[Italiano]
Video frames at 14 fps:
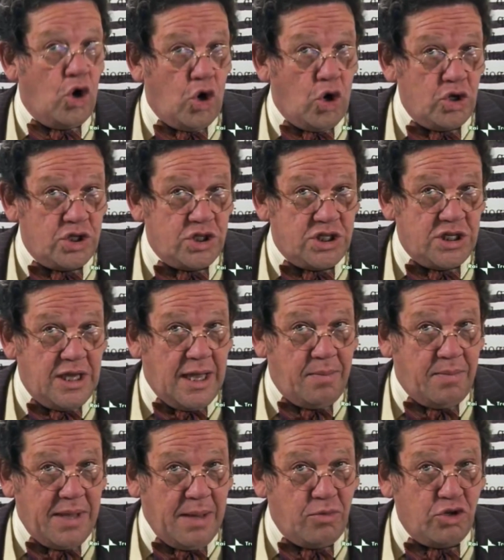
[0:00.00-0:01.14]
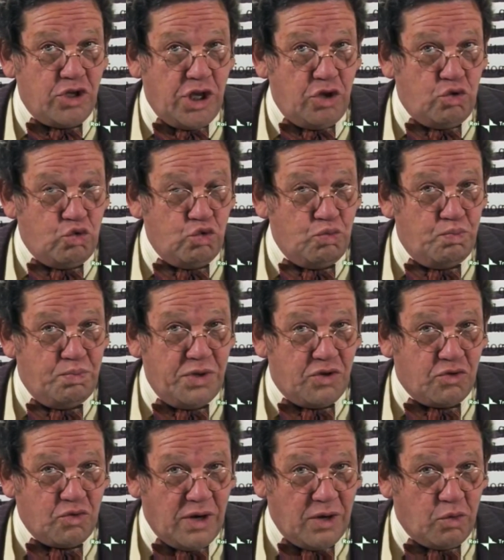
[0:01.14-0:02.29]
Oggi abbiamo dei dubbi
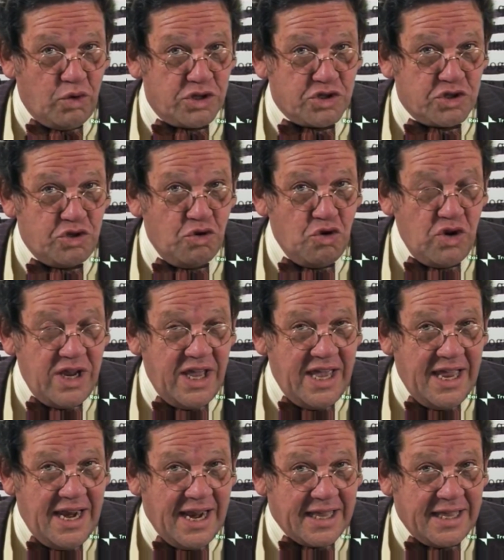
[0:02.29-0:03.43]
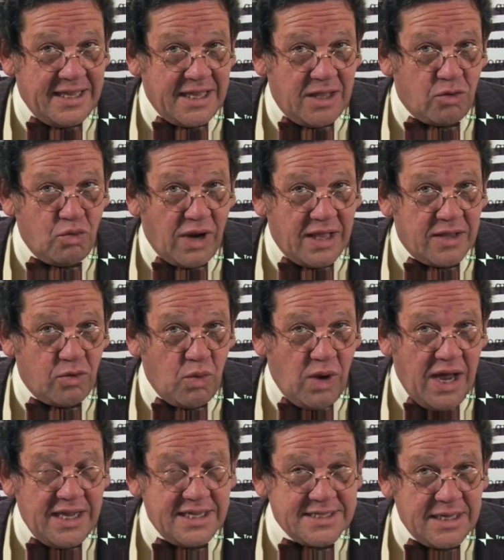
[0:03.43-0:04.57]
sulla questione e l'architettura
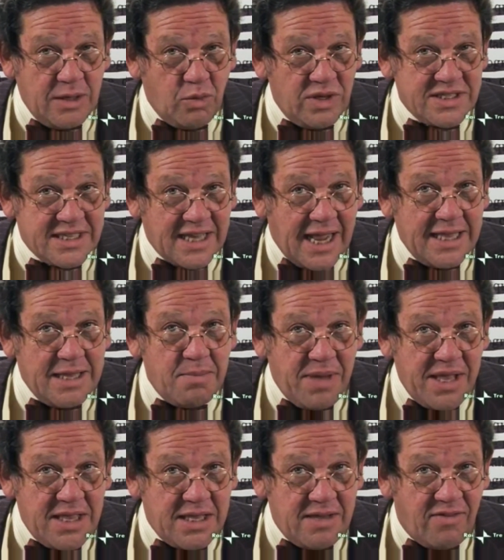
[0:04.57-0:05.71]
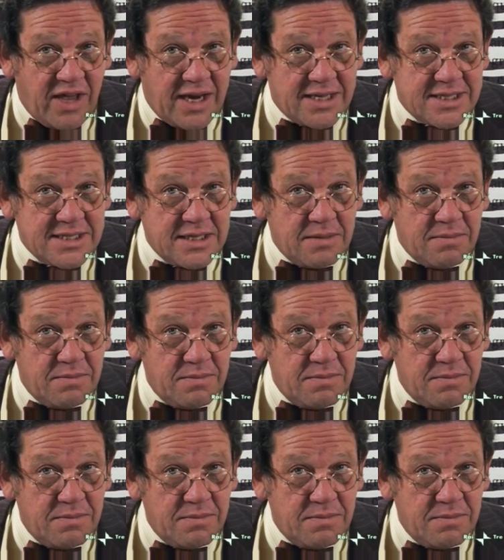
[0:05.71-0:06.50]
attuale segue strade ben diverse.